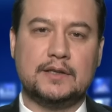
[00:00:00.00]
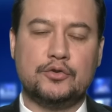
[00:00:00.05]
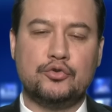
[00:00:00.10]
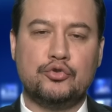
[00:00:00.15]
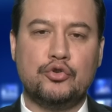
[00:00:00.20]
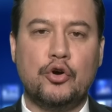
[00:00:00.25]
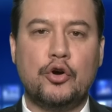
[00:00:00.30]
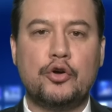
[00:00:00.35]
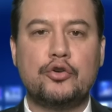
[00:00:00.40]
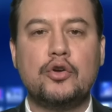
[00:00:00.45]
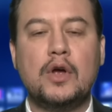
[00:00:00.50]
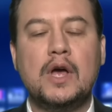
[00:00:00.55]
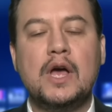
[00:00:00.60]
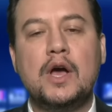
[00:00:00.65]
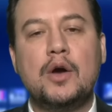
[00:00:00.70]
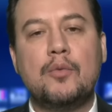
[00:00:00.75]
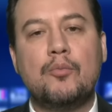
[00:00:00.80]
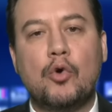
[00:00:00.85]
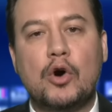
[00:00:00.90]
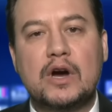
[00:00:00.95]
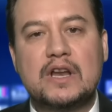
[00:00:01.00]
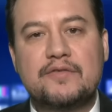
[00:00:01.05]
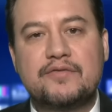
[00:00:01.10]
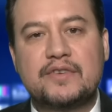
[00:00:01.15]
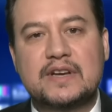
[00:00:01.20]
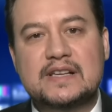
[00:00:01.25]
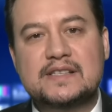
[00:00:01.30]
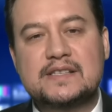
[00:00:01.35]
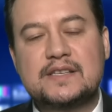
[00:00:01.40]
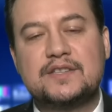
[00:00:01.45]
alınıyor.
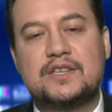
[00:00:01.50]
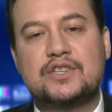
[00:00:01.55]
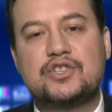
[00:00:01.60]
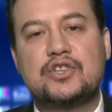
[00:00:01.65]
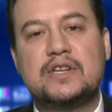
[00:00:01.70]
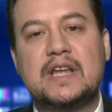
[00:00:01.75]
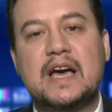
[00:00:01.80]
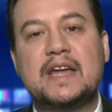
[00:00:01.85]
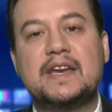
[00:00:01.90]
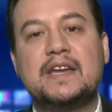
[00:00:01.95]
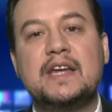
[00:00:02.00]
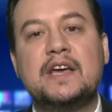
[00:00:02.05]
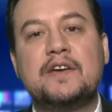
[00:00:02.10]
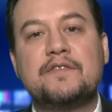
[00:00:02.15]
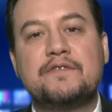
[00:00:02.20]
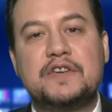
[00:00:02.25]
Muhalif gazeteciler